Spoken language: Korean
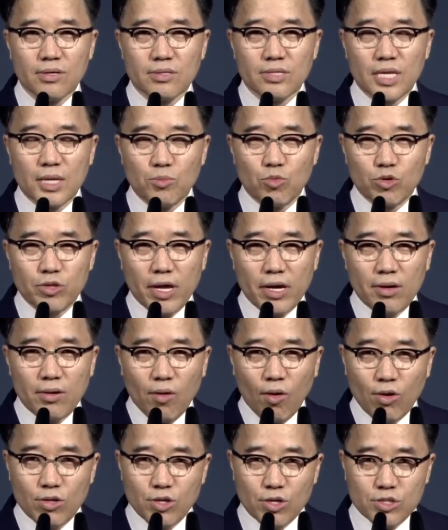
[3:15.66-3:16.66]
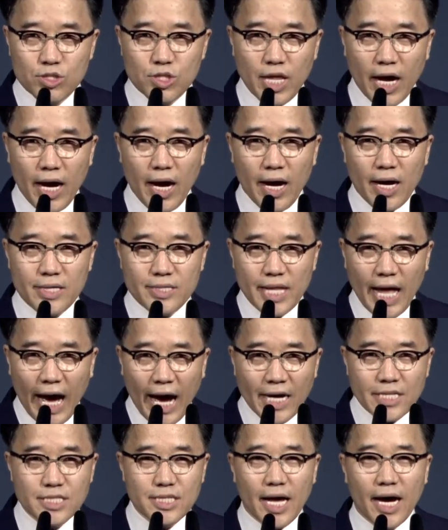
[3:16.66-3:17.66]
디모데를 얻었다,
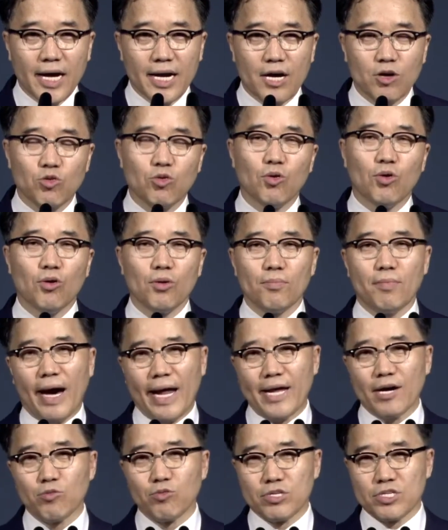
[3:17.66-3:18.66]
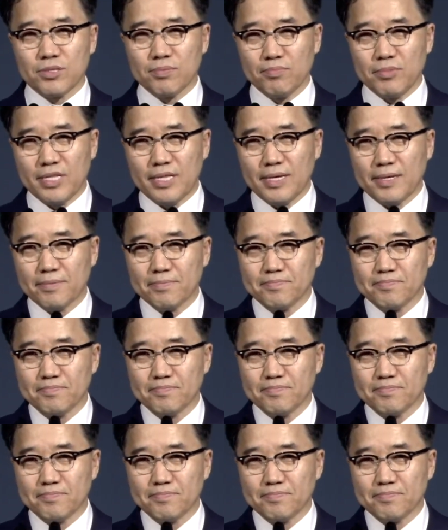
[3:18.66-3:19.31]
낳았다라고 말하고 있습니다.